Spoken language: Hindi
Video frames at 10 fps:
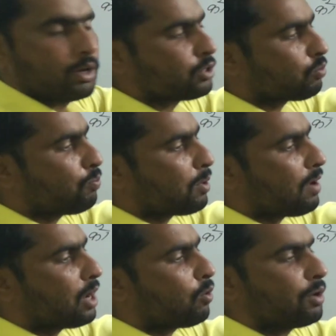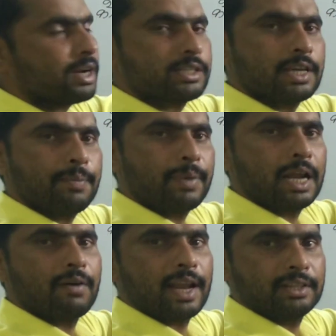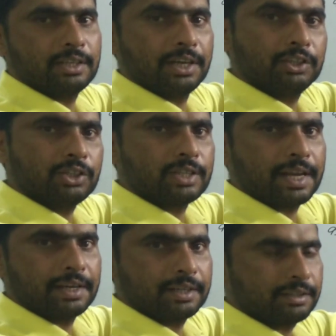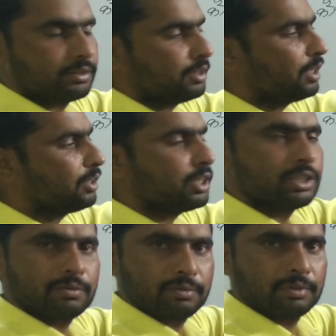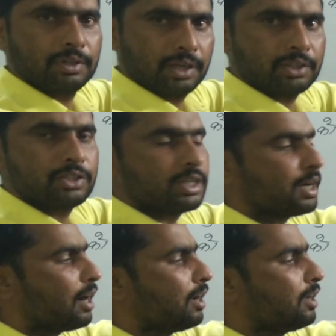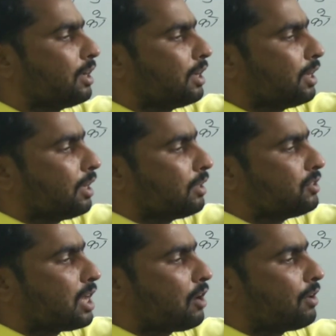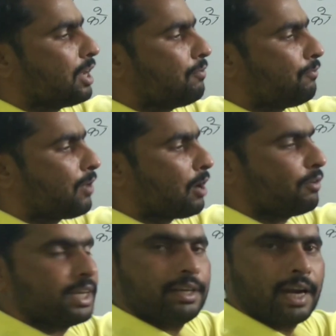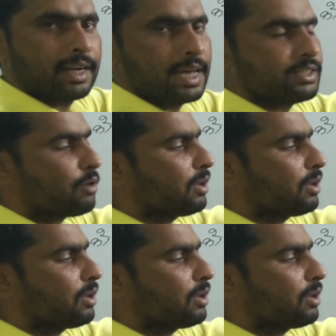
इस ऊपर वाले कॉर्नर से बड़े वाला दिन इकतीस तारीख इकतीस इकतीस दिन का जनवरी फरवरी अट्ठाईस या